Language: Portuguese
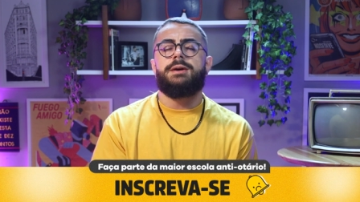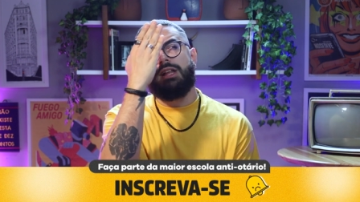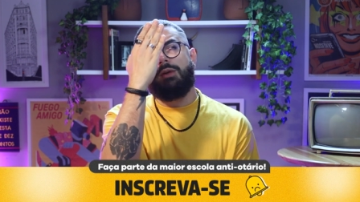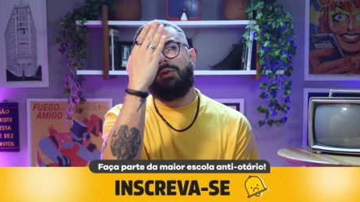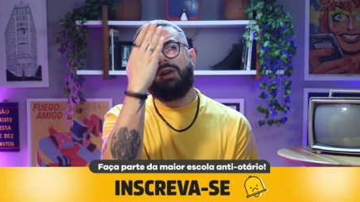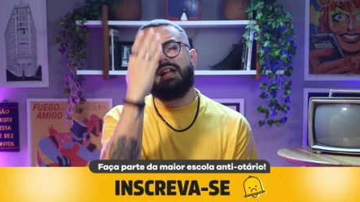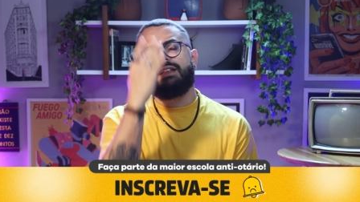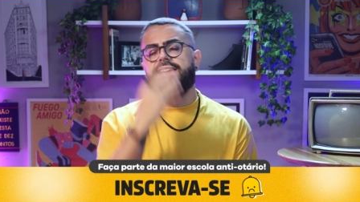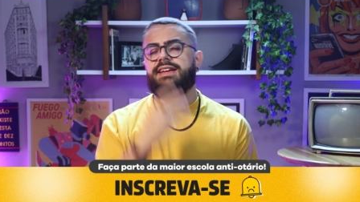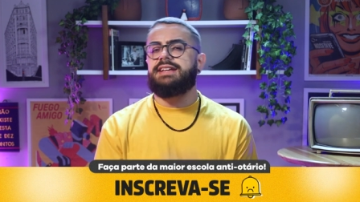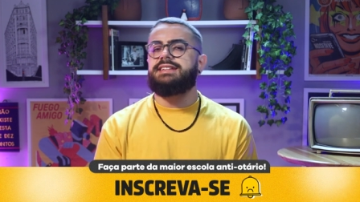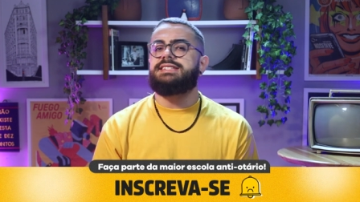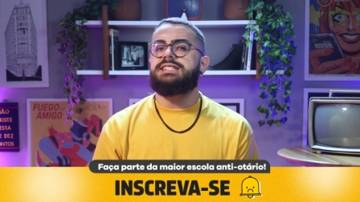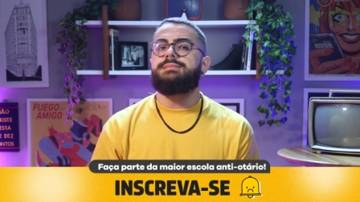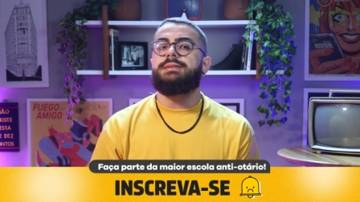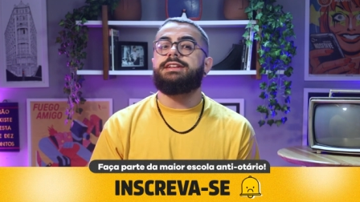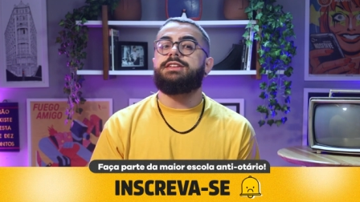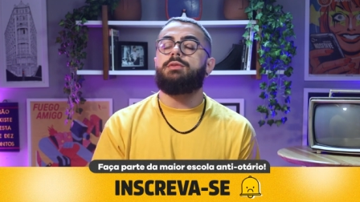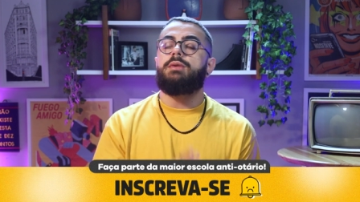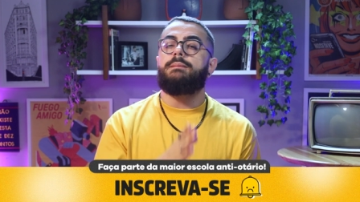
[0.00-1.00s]
Dá uma olhada aqui em
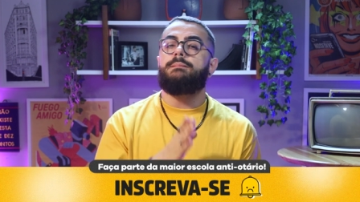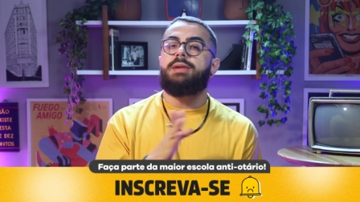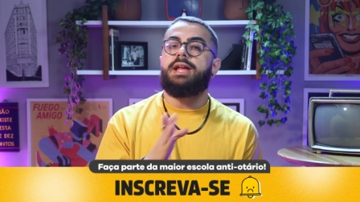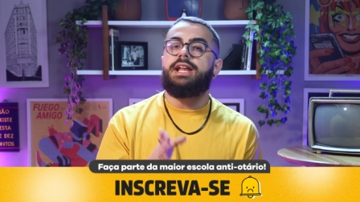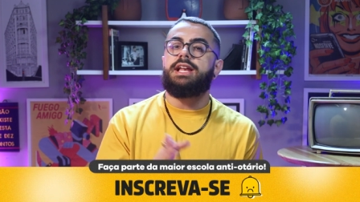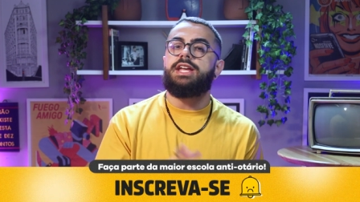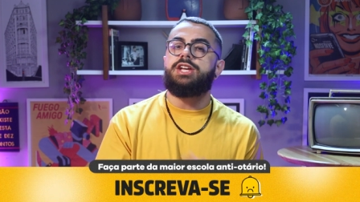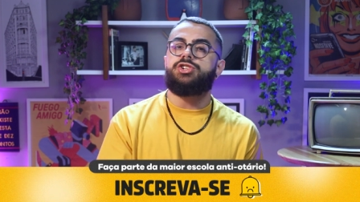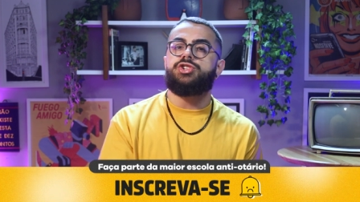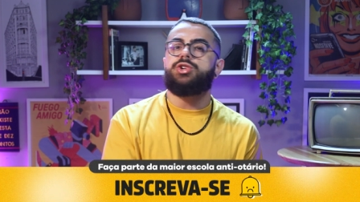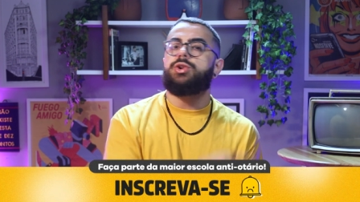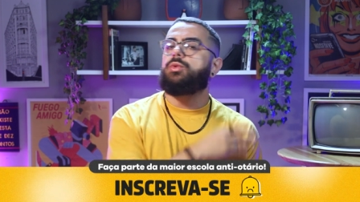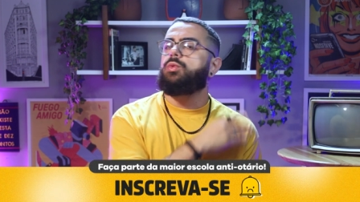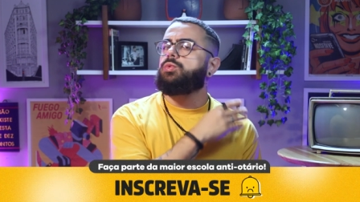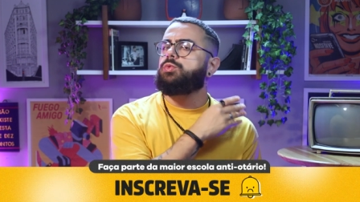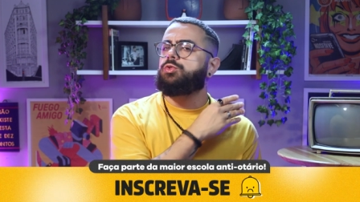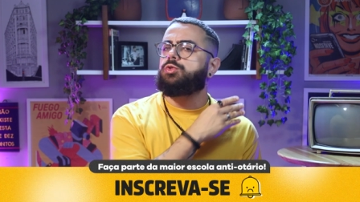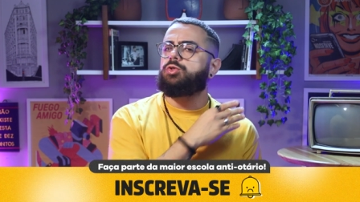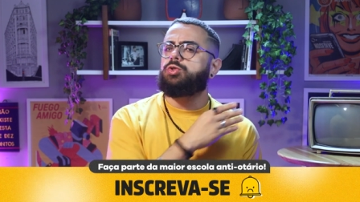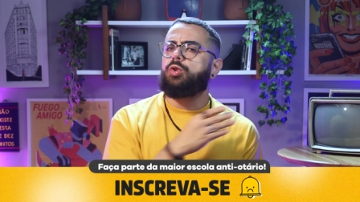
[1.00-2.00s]
cima que tem uma playlist
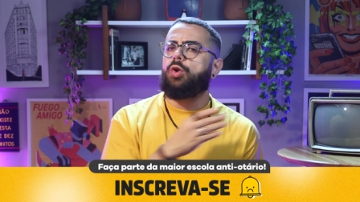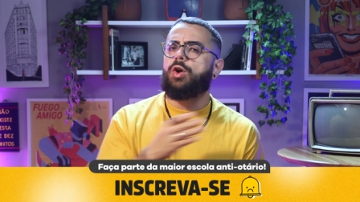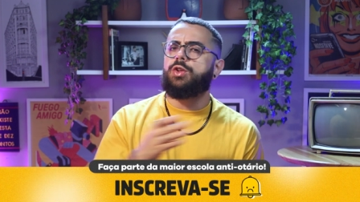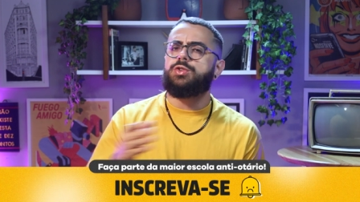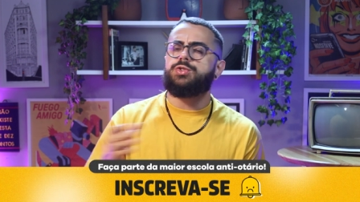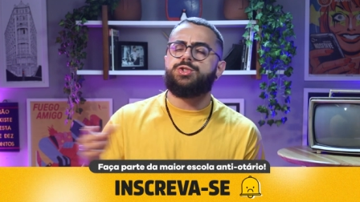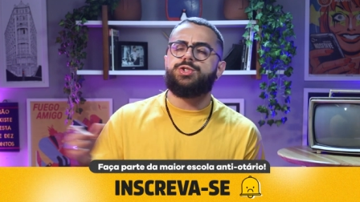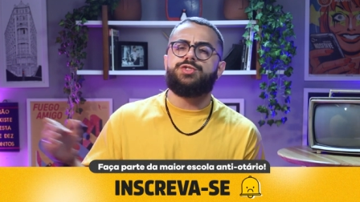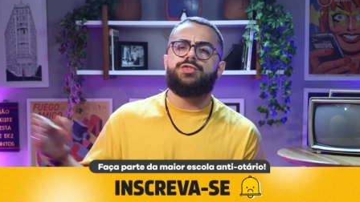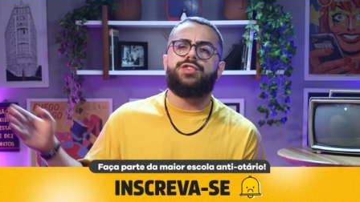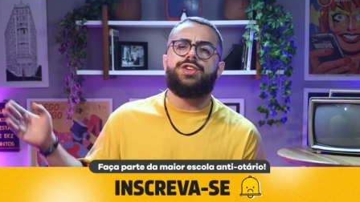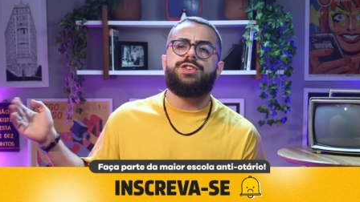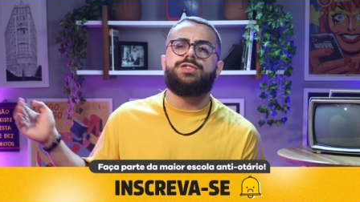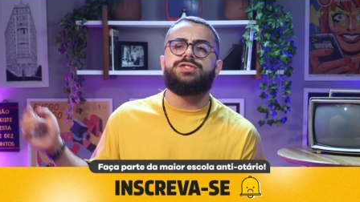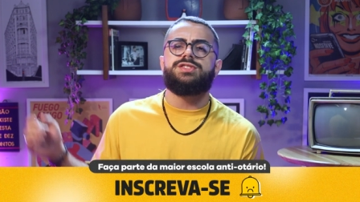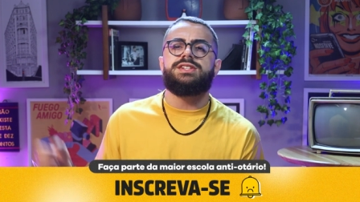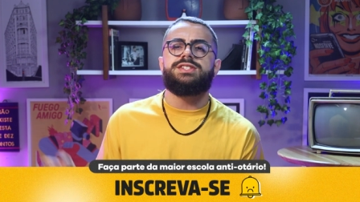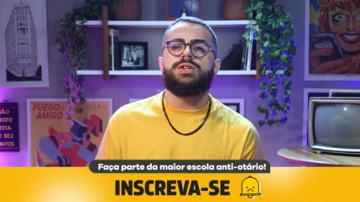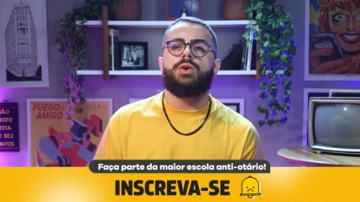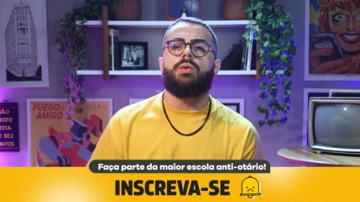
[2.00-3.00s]
com todos os
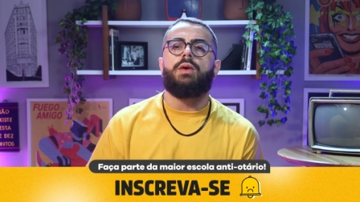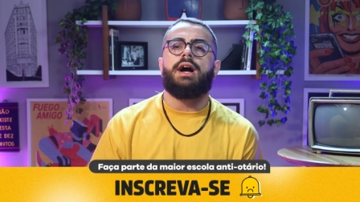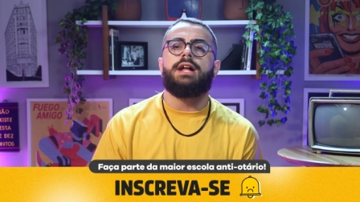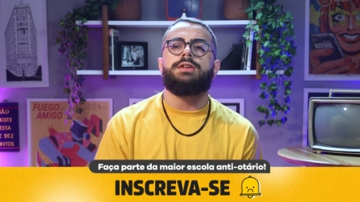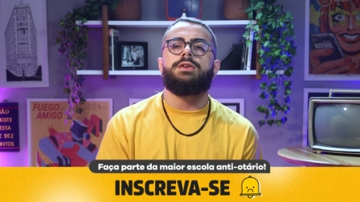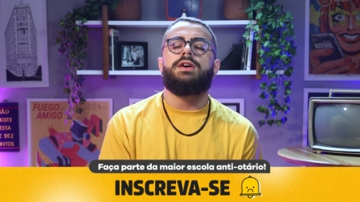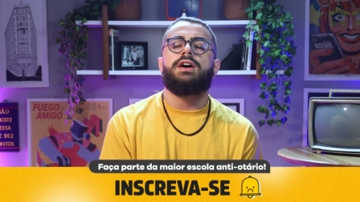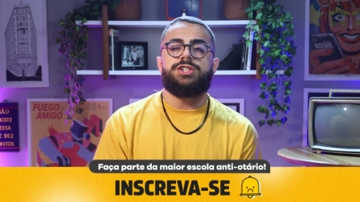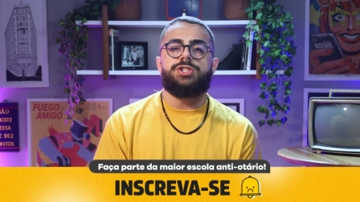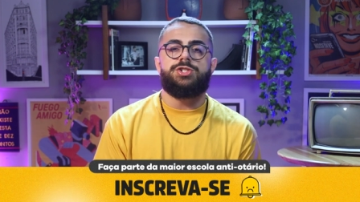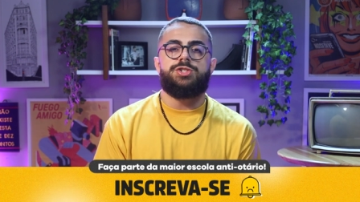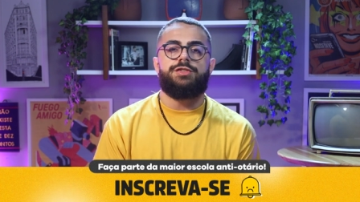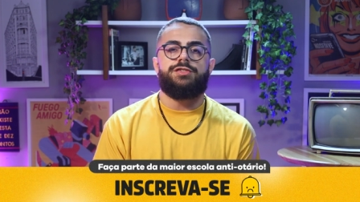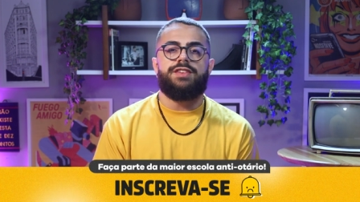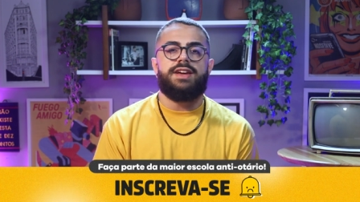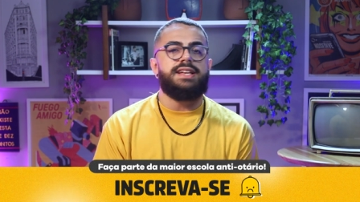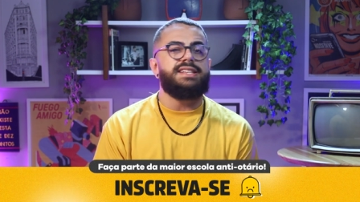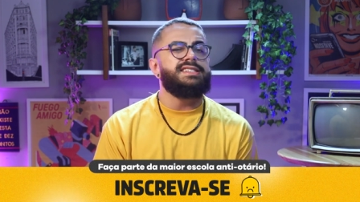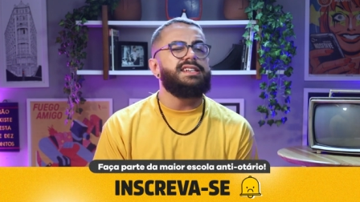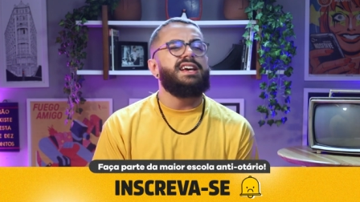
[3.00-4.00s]
vídeos desse quadro que a gente
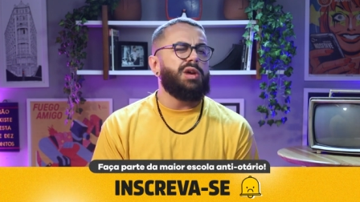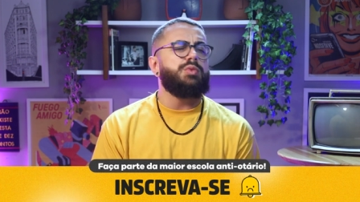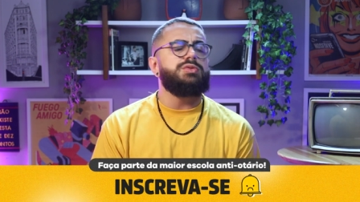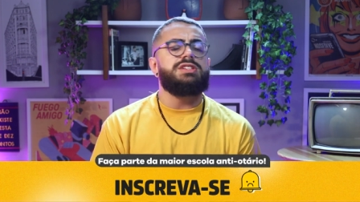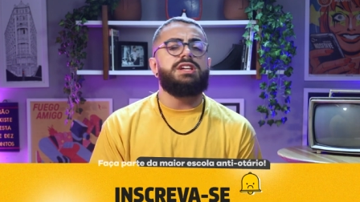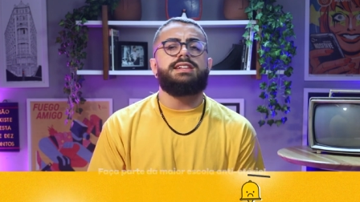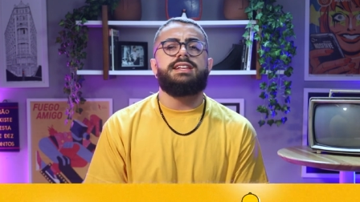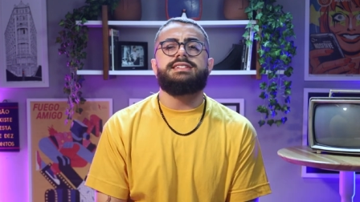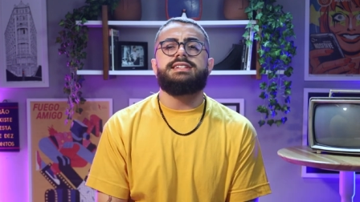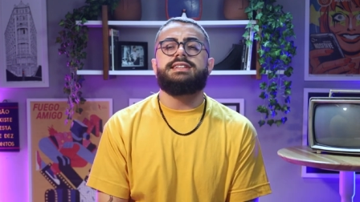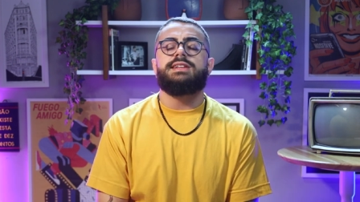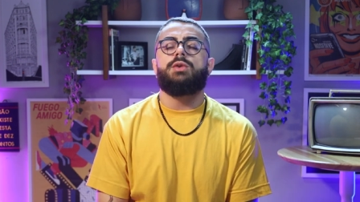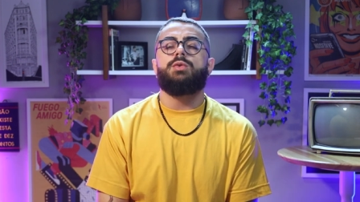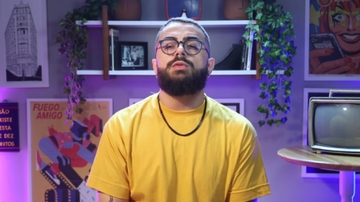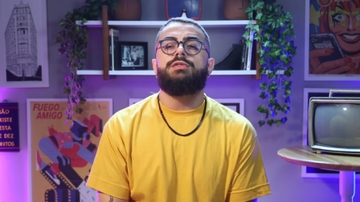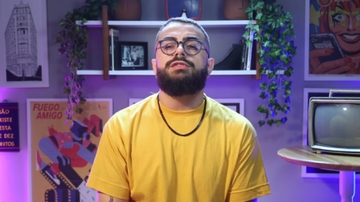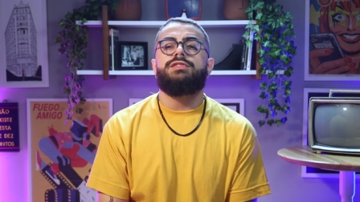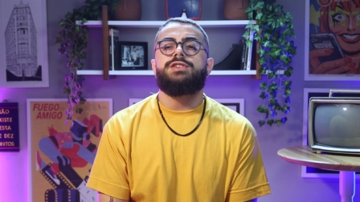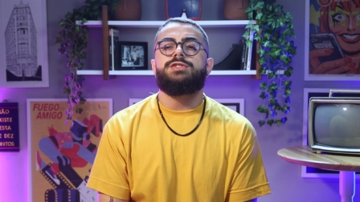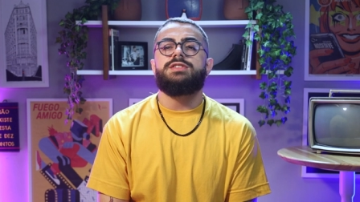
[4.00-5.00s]
fez e com certeza tem
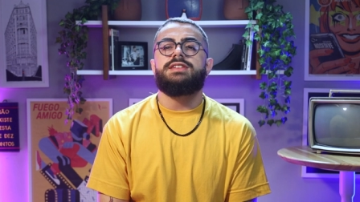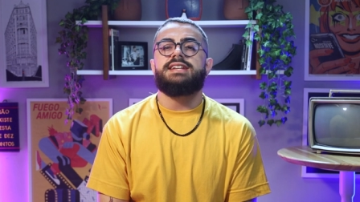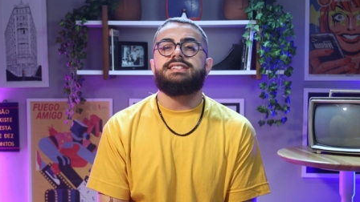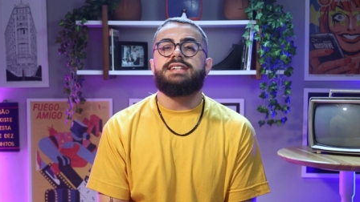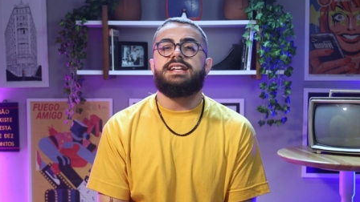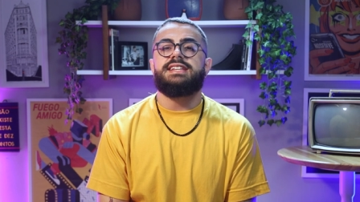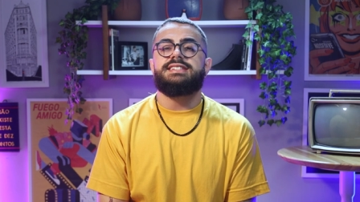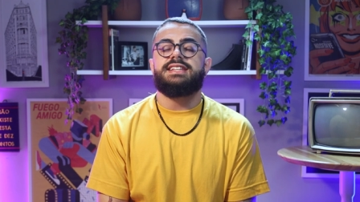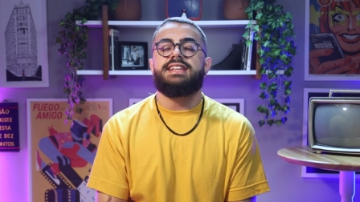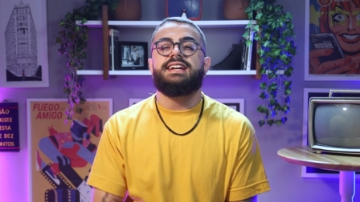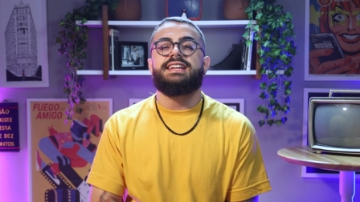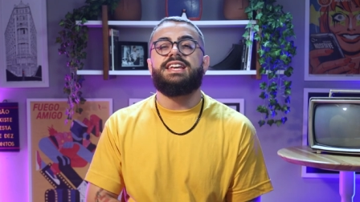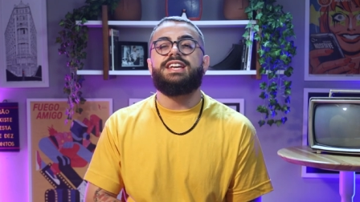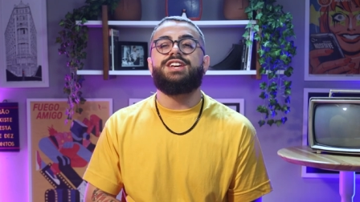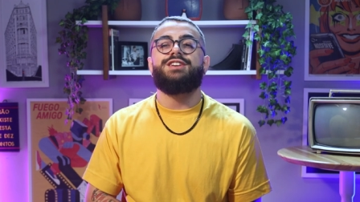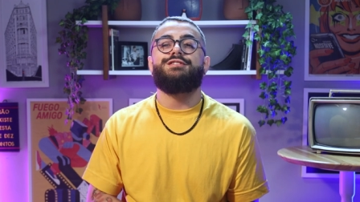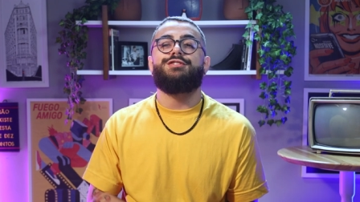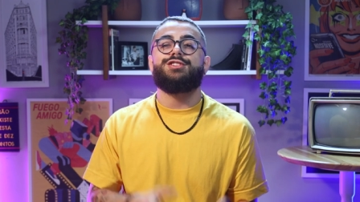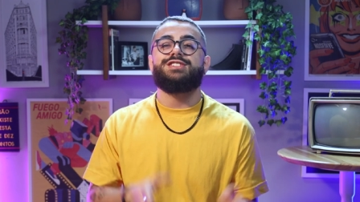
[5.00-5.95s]
algum vídeo dessa lista daqui que